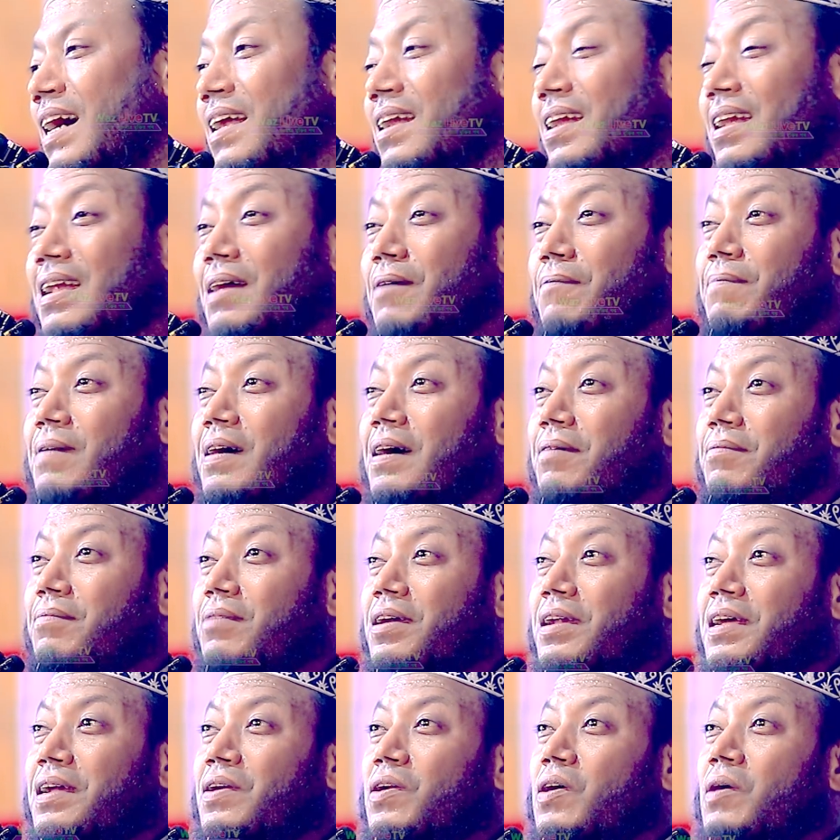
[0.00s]
আল্লাহ পাক
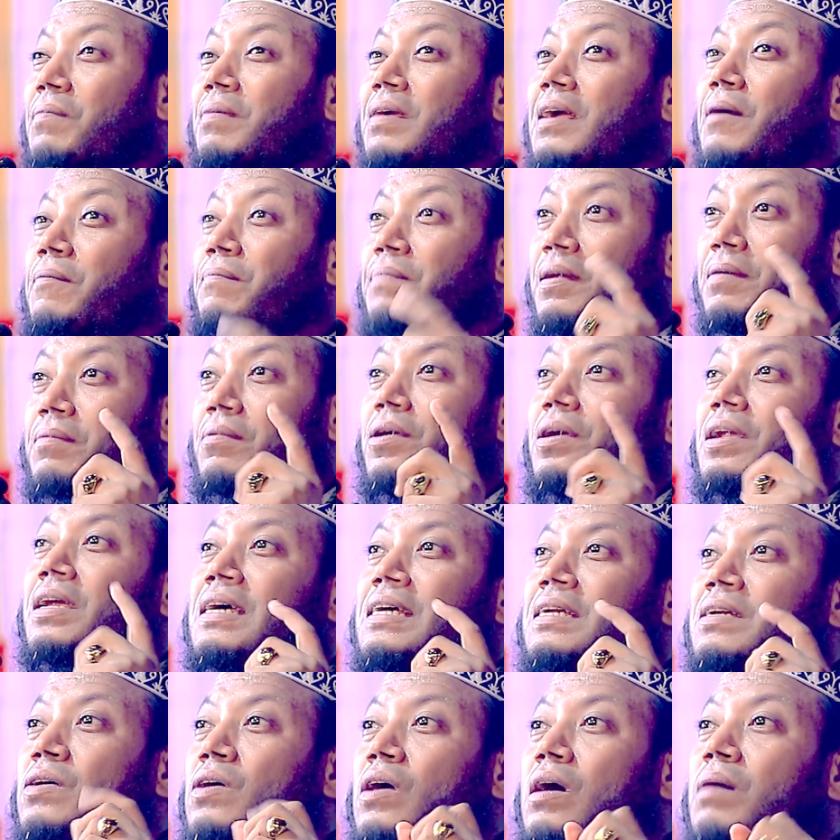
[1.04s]
বলেন নবী আপনি
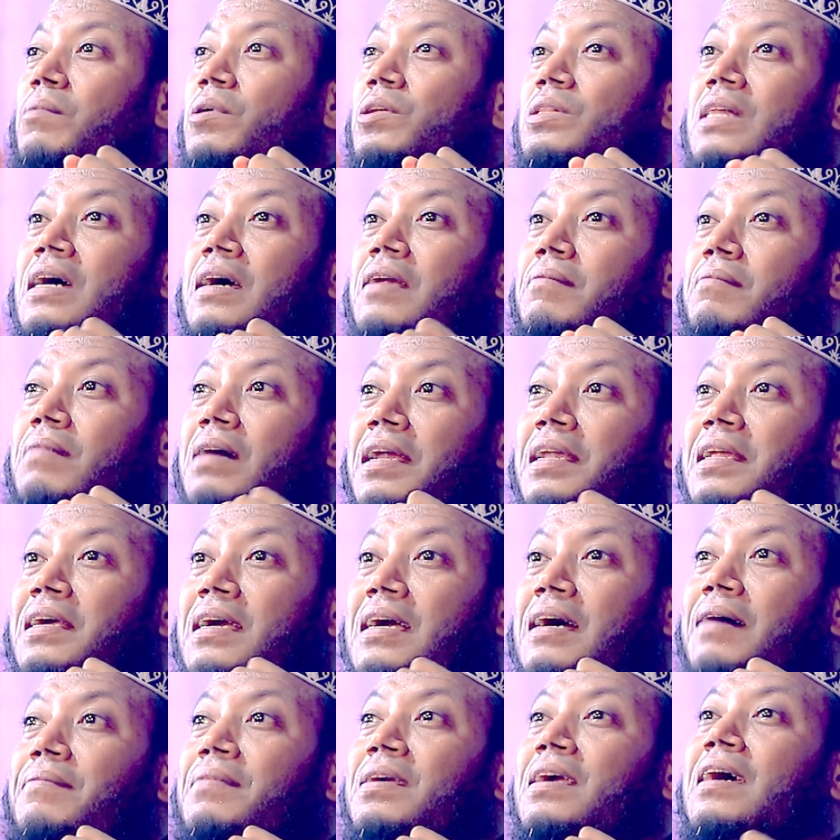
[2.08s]
বলেন ক্ষমতার
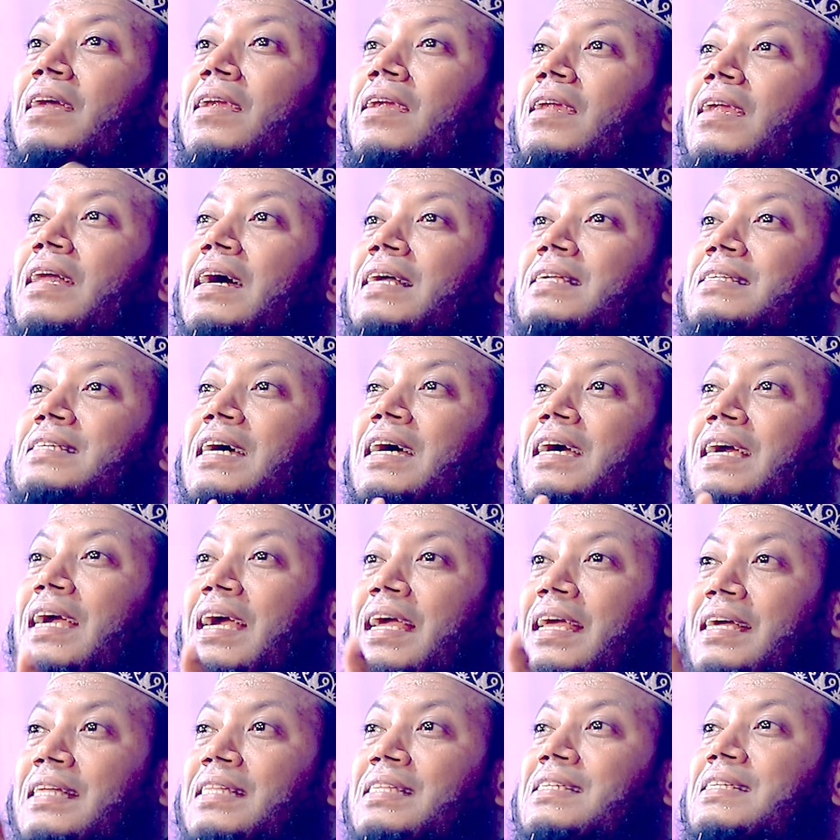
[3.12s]
মালিক আমি আল্লাহ যাকে
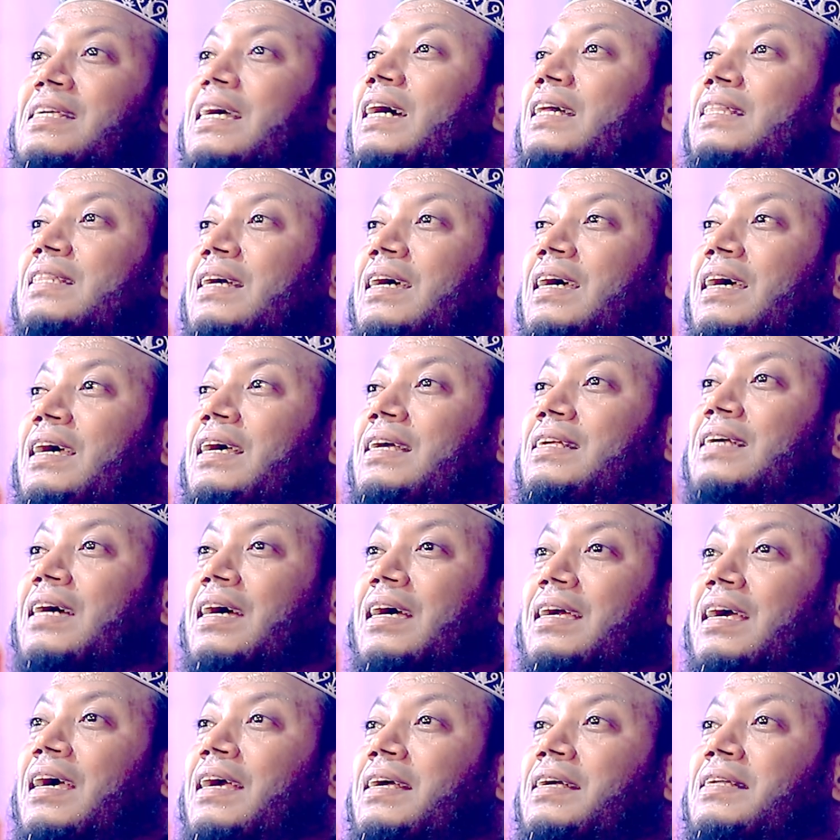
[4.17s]
ইচ্ছা দেই
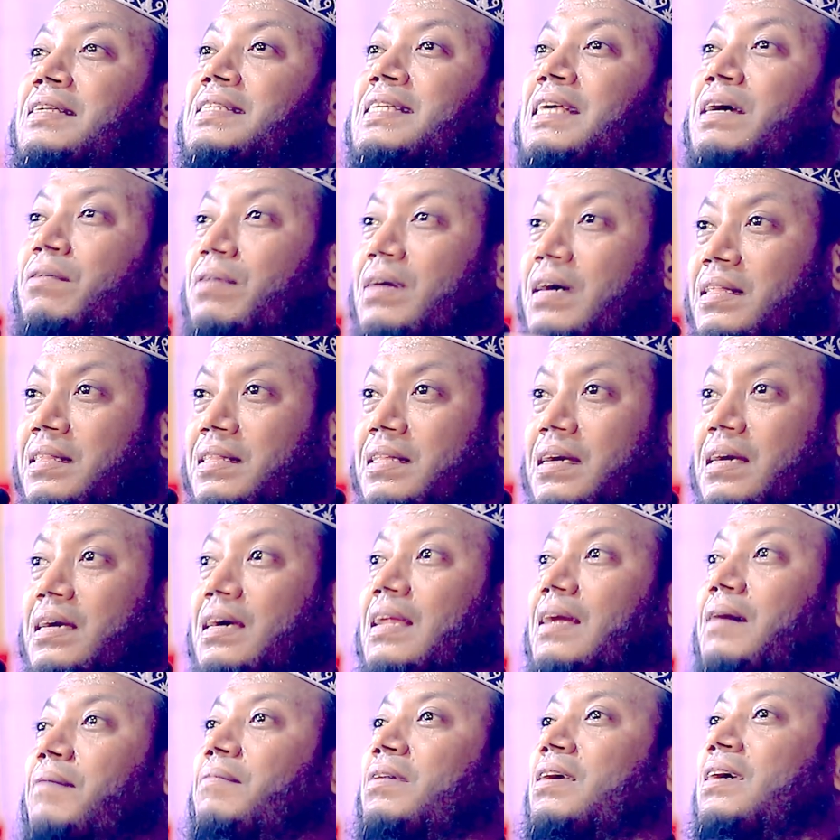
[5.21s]
যাকে ইচ্ছা ওখান থেকে
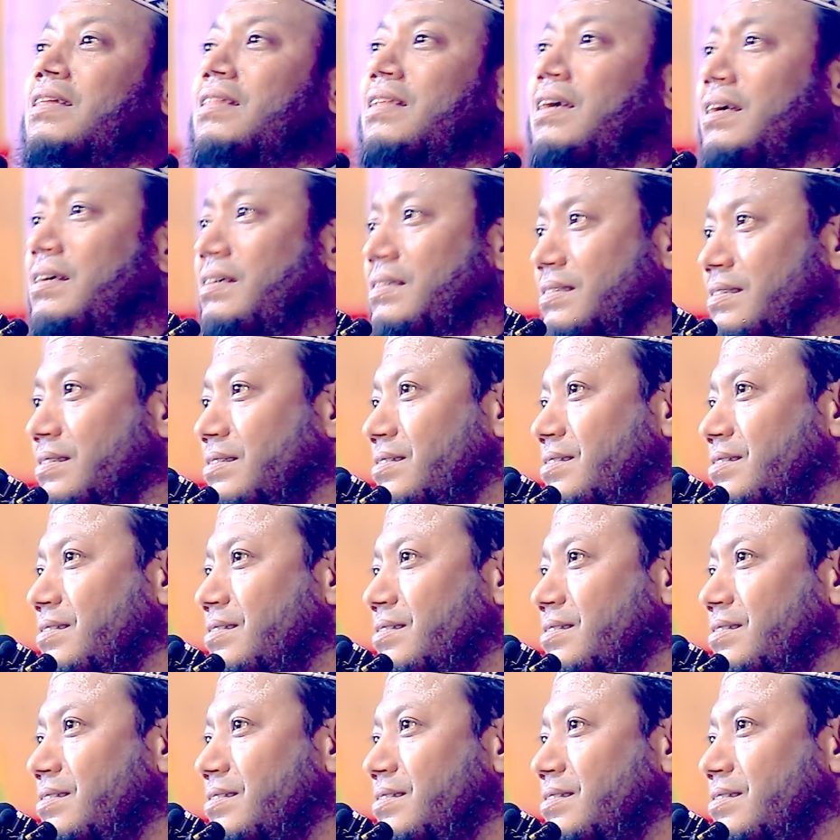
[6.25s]
নামিয়ে দেই